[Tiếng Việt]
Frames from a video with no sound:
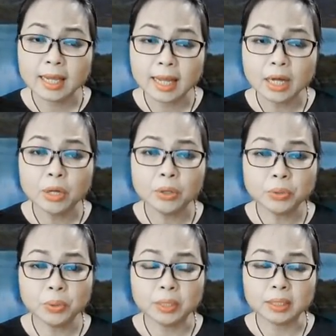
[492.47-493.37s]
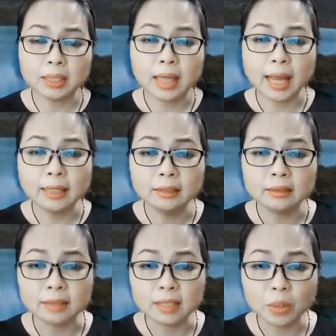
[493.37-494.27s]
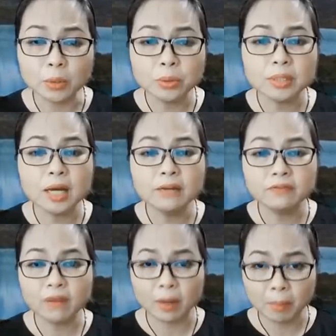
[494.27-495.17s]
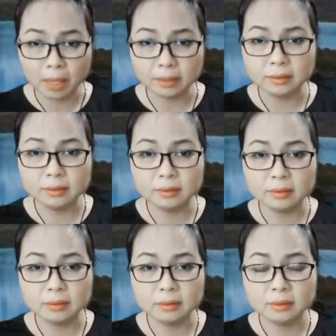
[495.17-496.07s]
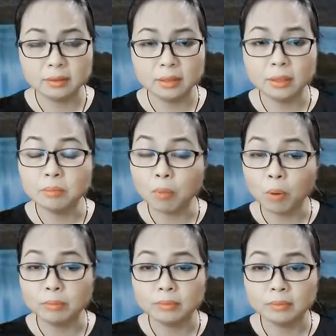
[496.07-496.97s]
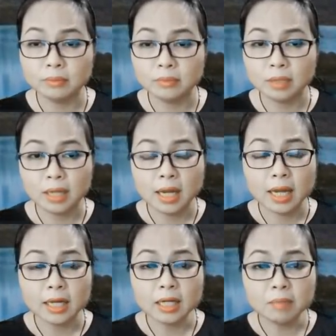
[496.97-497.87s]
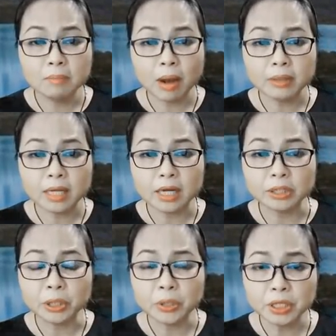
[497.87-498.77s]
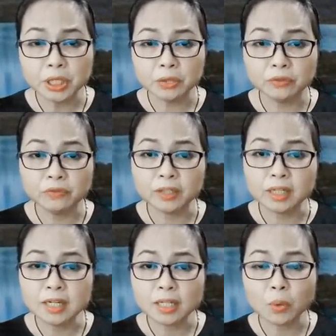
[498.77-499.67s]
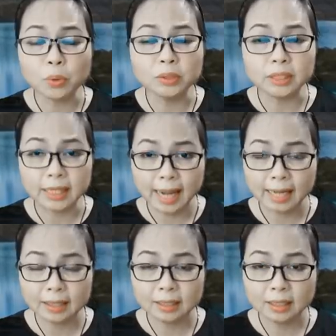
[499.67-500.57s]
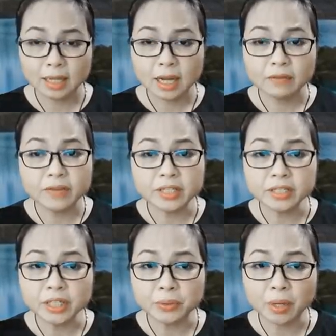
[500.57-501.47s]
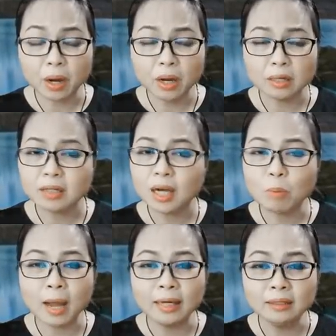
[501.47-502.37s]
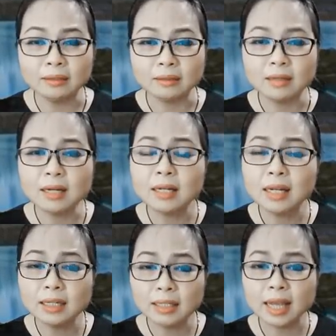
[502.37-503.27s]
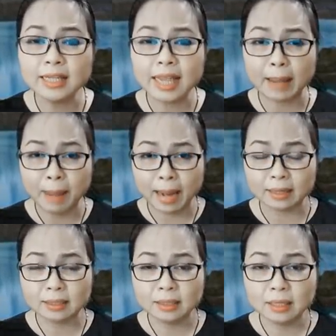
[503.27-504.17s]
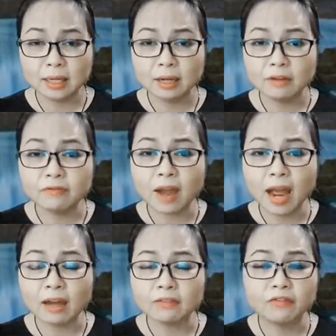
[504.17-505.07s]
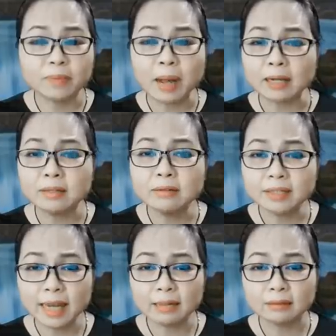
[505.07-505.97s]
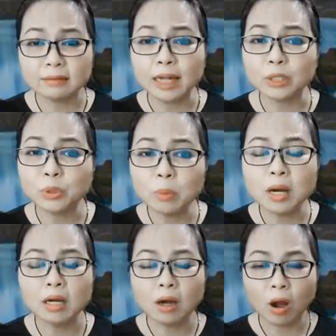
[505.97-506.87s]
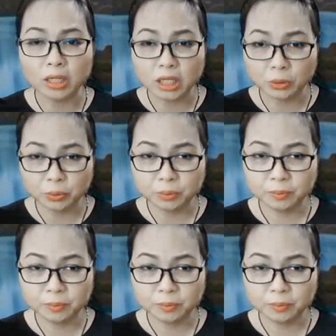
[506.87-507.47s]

Cách nói chuyện ảnh hưởng xấu đến vận mệnh. Một, Đừng bao giờ nói nhiều về tính xấu của người khác vì những điều đó không ảnh hưởng đến kinh tế nhà bạn và vì bạn chưa chắc đã tốt hơn họ nhiều.